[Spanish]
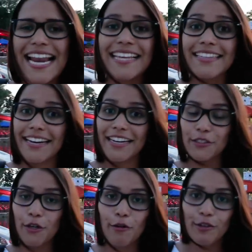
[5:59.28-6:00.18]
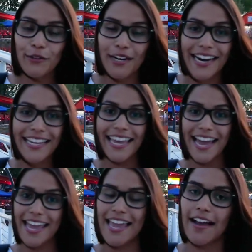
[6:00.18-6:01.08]
la integración cultural
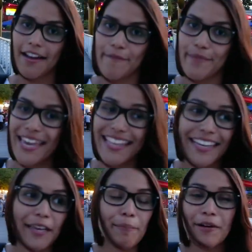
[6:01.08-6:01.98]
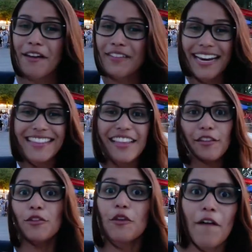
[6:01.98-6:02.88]
que hay acá en Viena. Aquí puedes ver gente
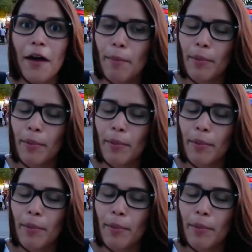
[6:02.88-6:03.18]
de todas